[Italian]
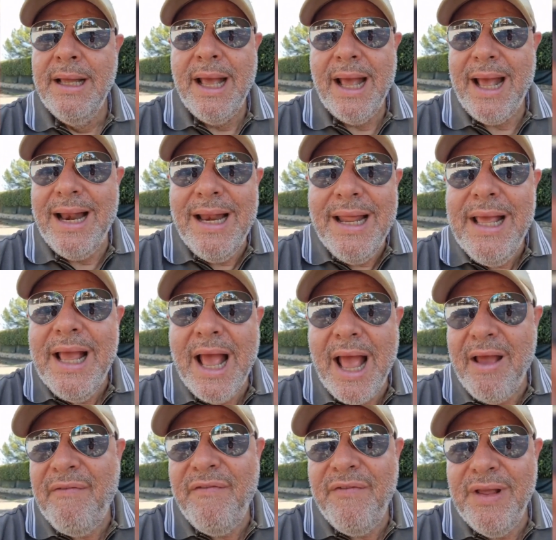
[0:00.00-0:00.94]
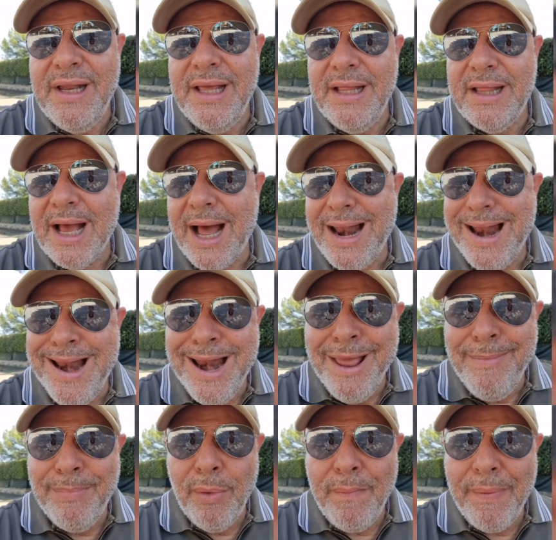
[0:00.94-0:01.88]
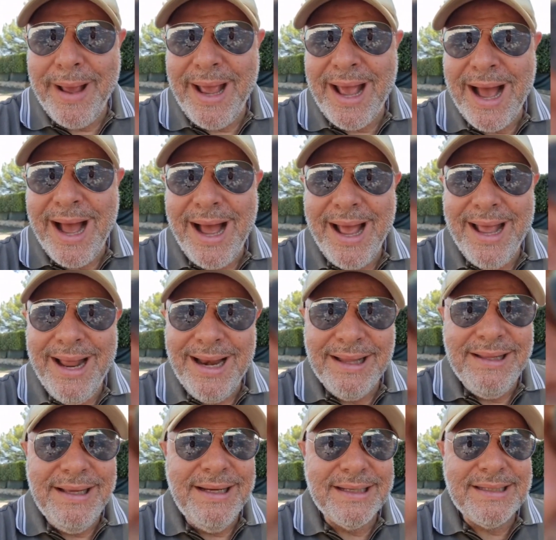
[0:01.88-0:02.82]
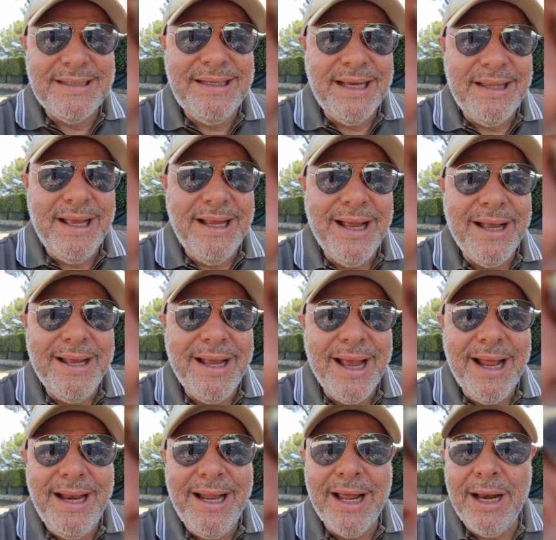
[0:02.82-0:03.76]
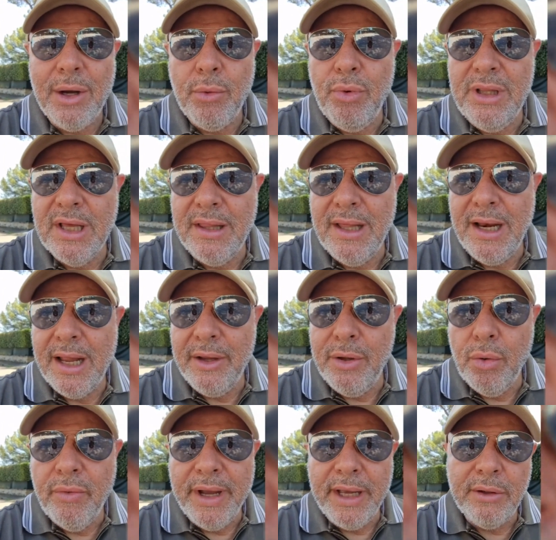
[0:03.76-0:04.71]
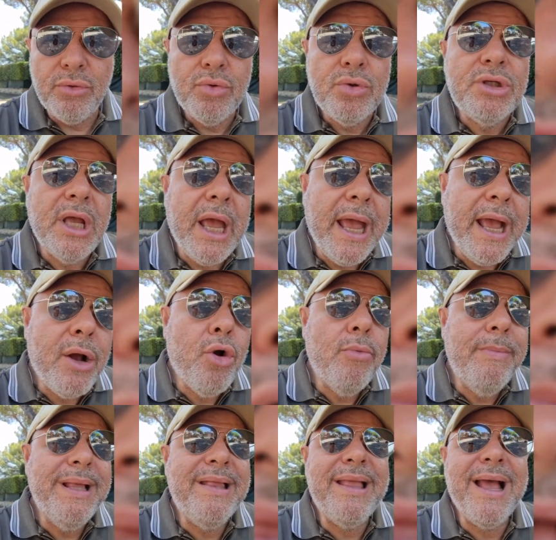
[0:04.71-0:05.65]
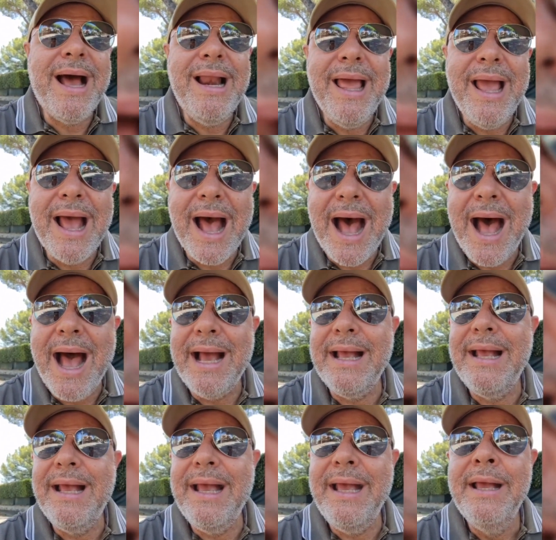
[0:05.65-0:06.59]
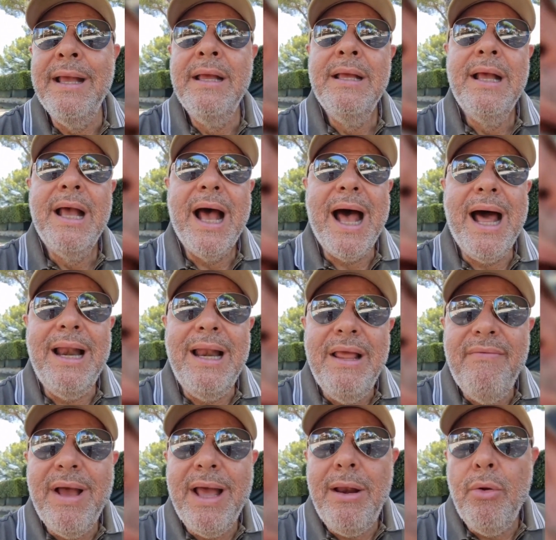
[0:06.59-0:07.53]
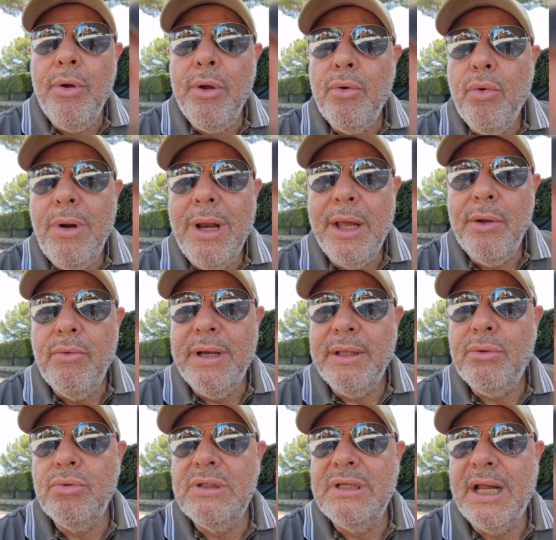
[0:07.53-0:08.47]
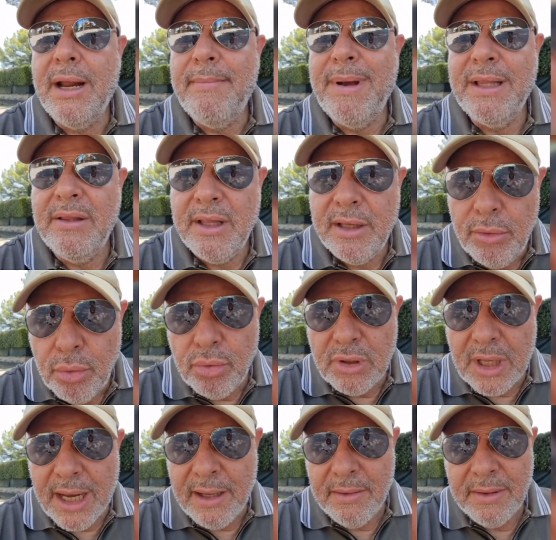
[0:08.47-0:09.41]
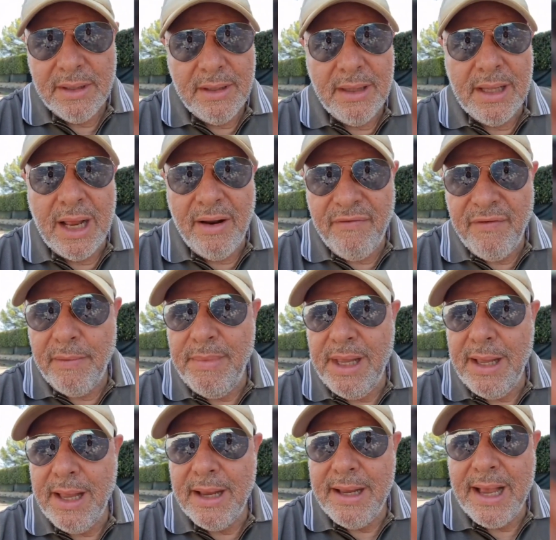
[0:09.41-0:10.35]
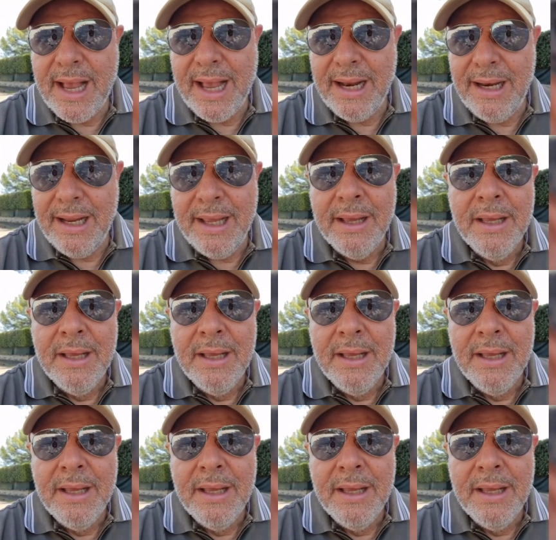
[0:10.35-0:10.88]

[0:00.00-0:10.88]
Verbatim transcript: lì è finita l'epopea e la dinastia degli Agnelli alla guida della Juventus e come tale anche al livello in cui la Juventus era mantenuta dalla famiglia Agnelli,